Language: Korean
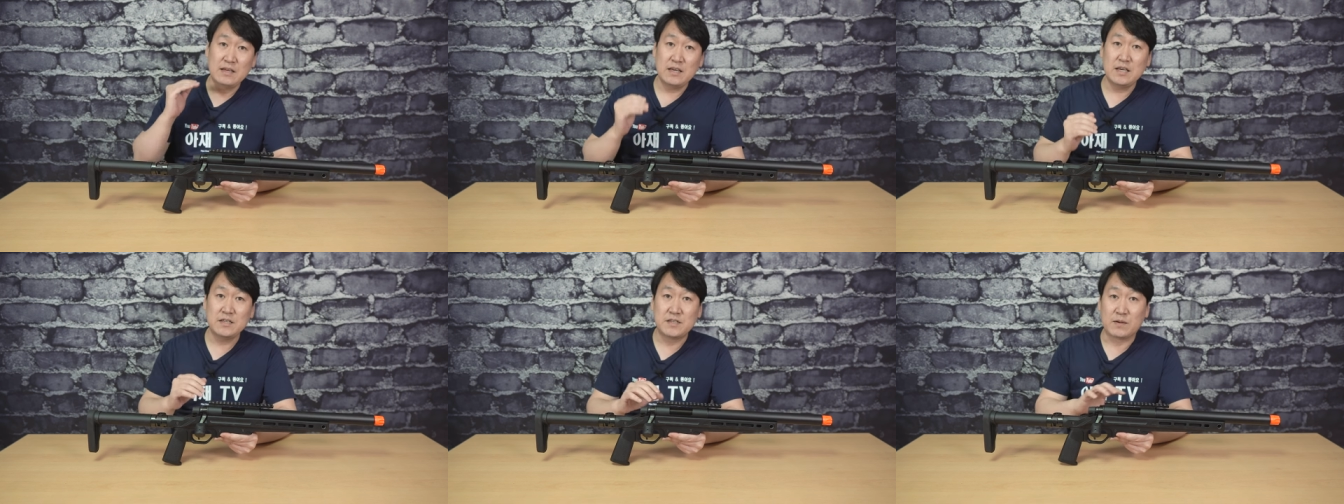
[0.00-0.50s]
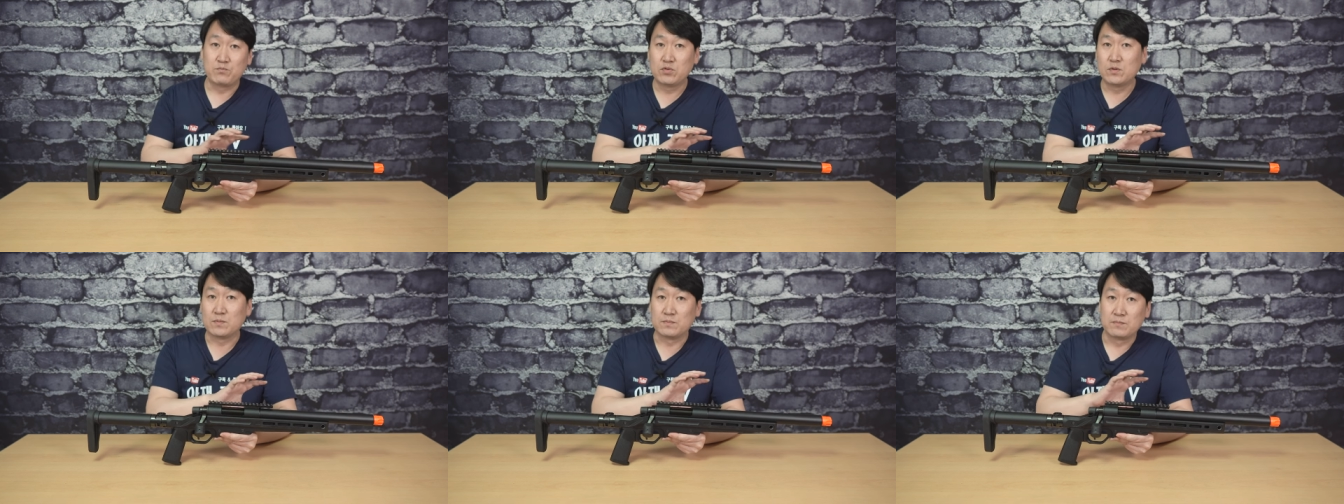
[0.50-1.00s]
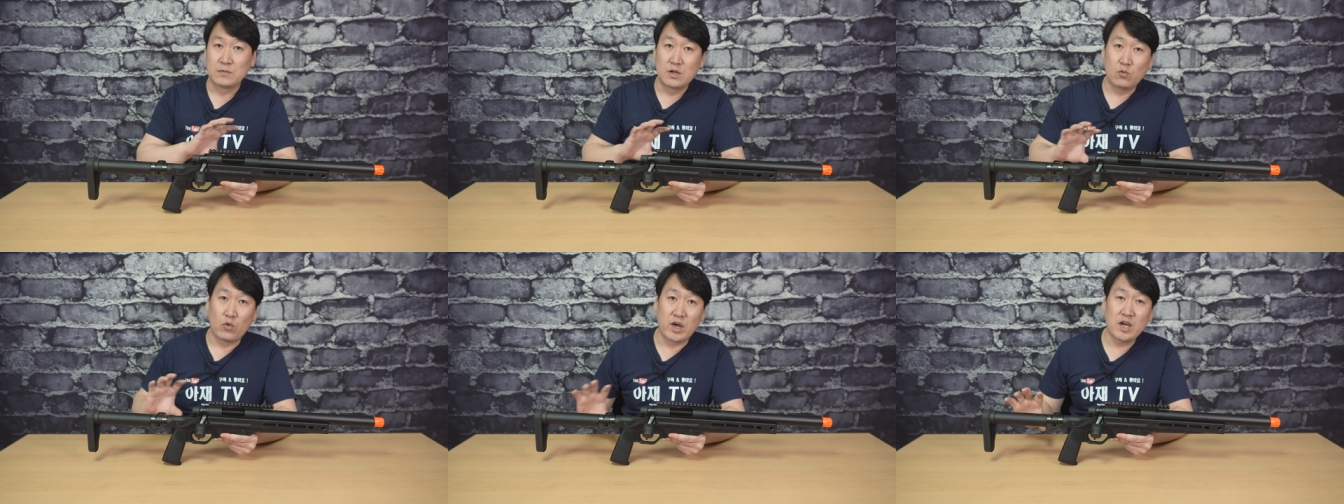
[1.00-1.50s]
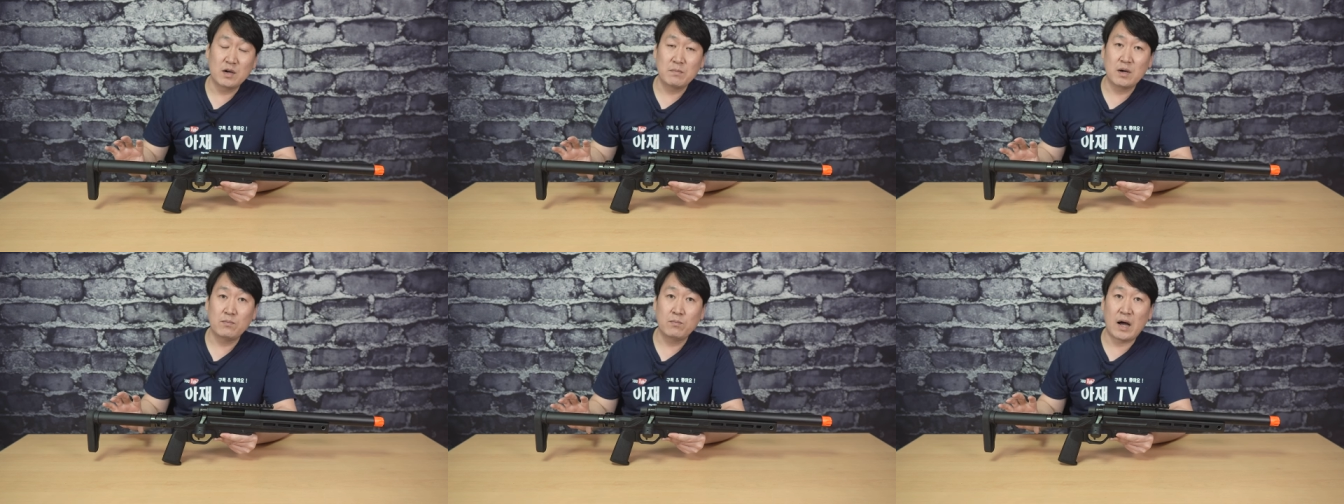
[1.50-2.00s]
이 제품
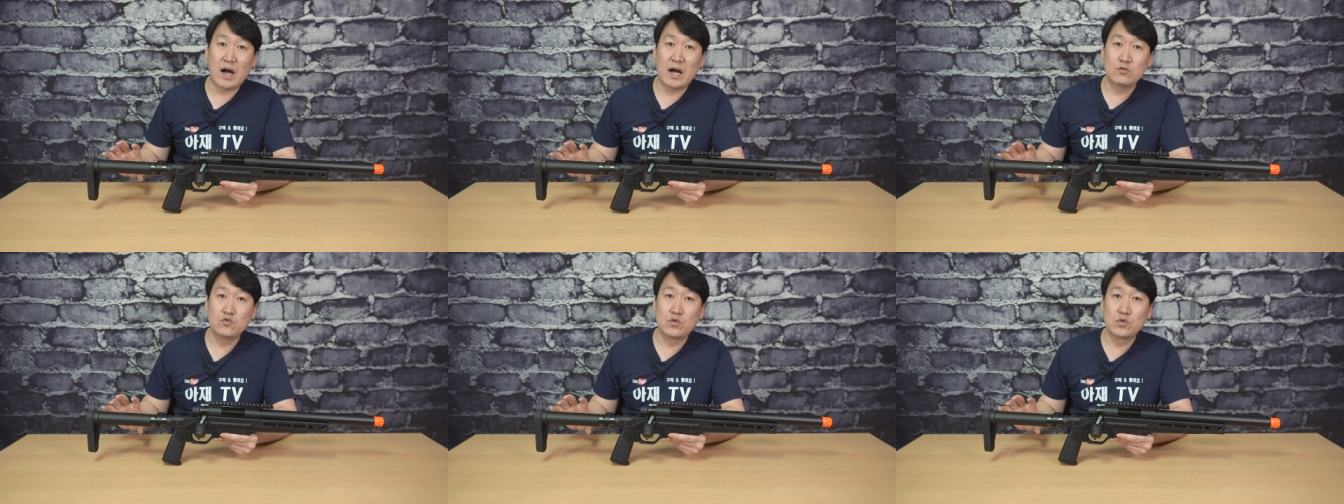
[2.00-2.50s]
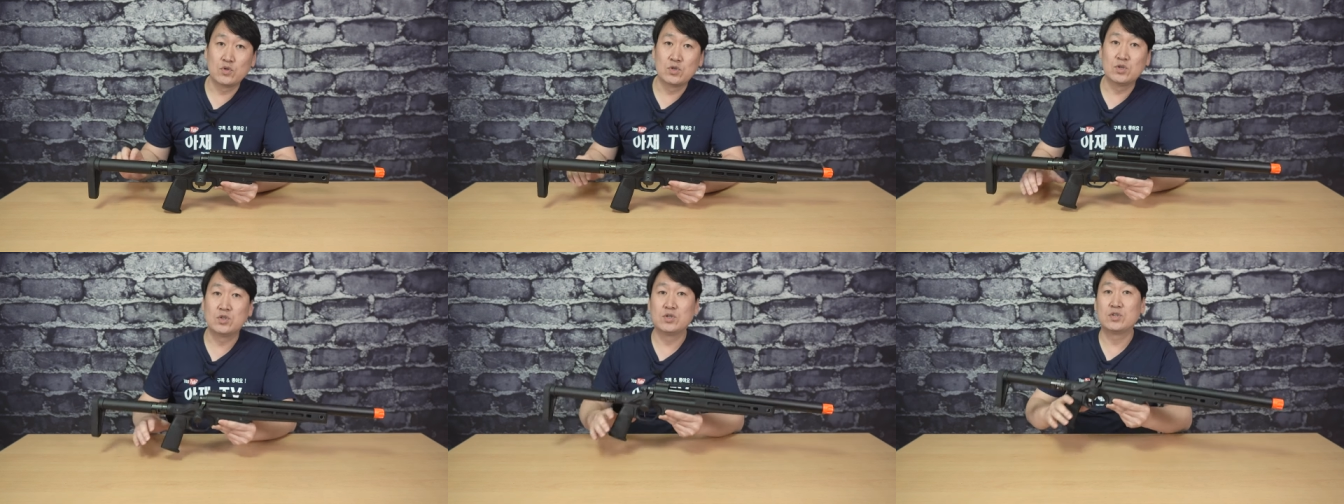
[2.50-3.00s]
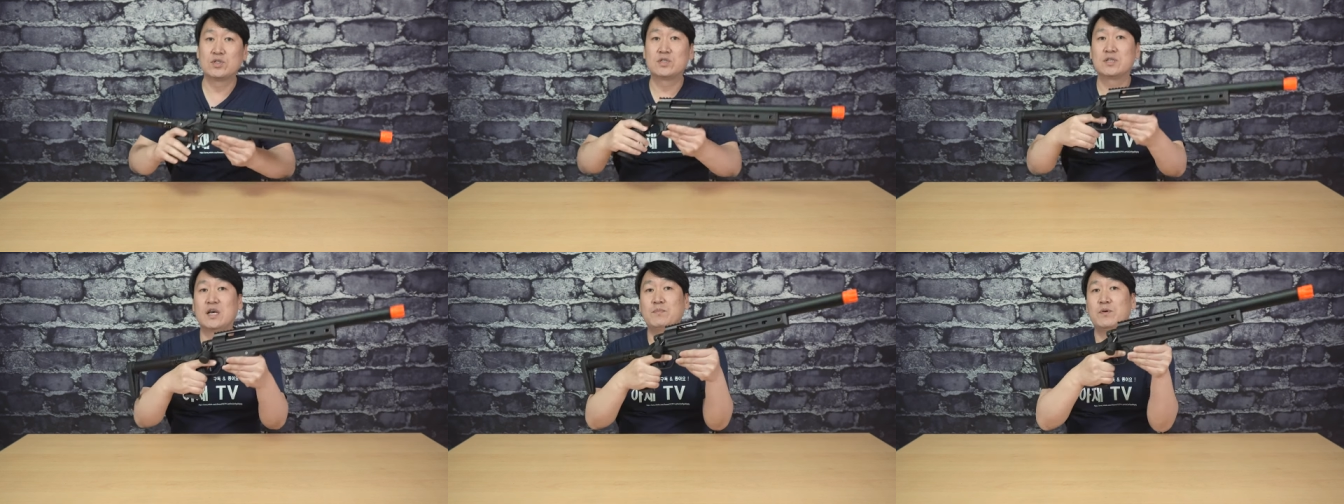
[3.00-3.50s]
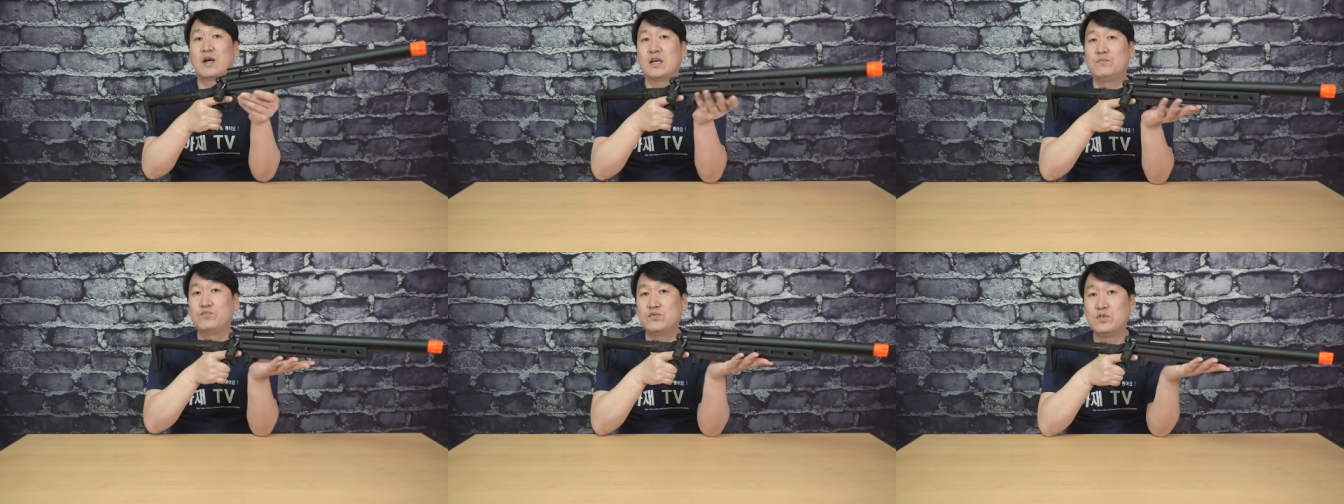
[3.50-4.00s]
외형만 봐가지고는 스나이퍼
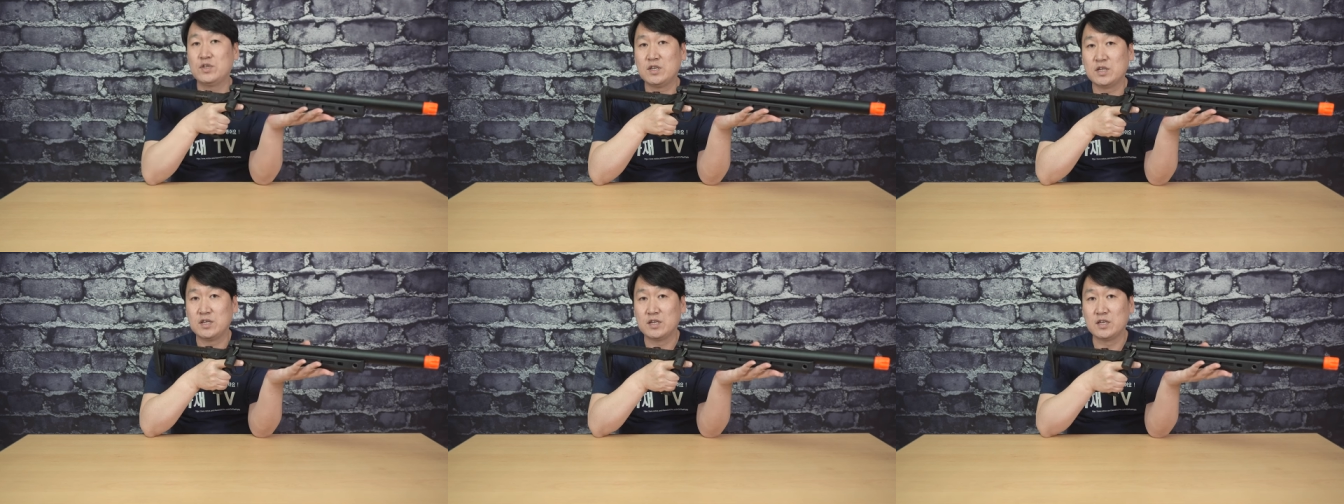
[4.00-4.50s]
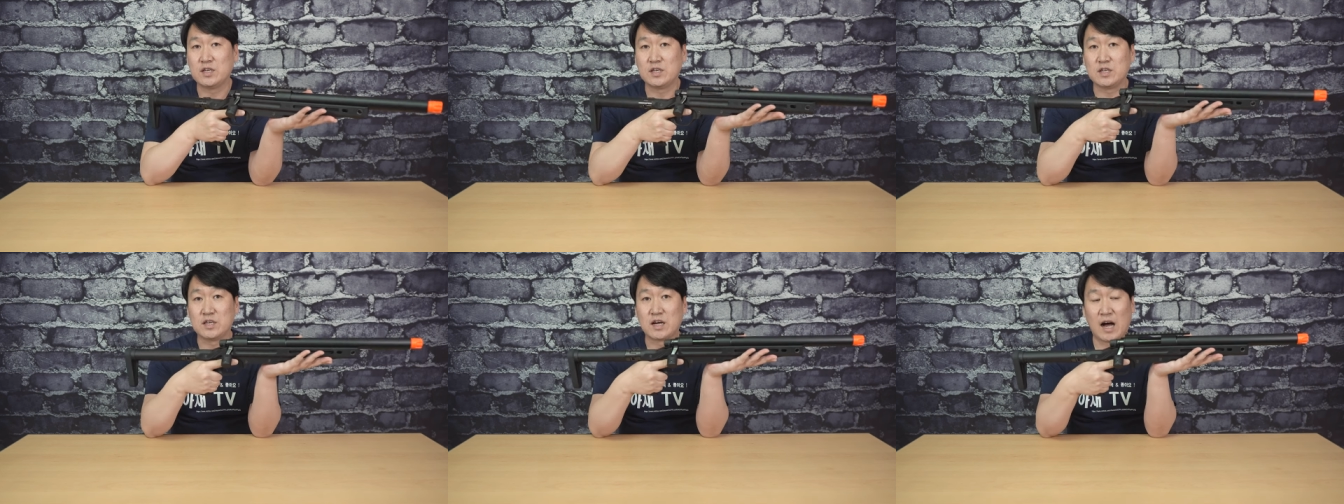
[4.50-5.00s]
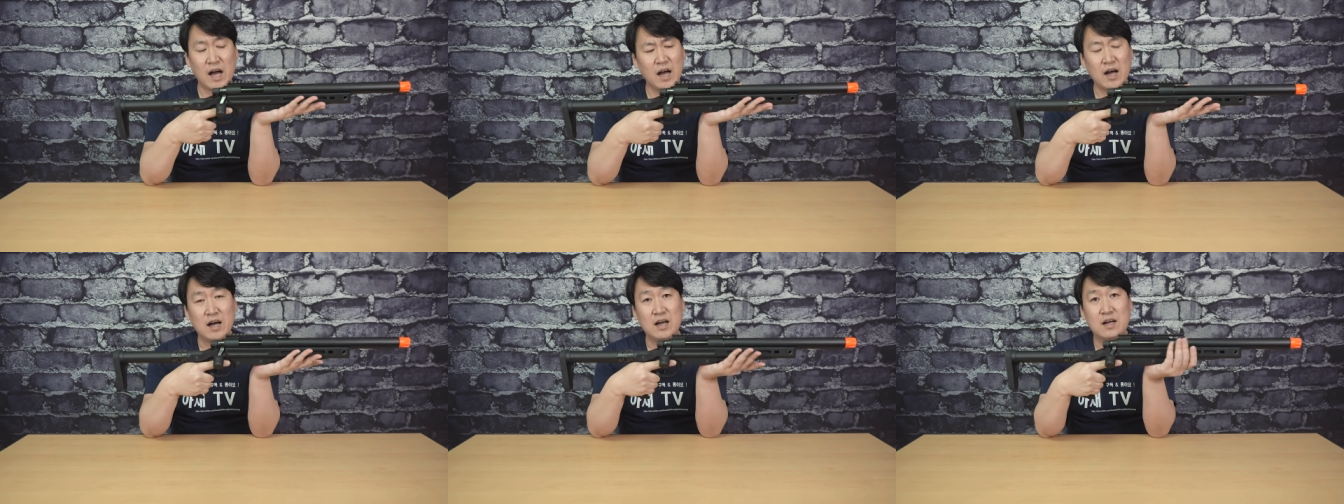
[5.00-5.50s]
라이플인가?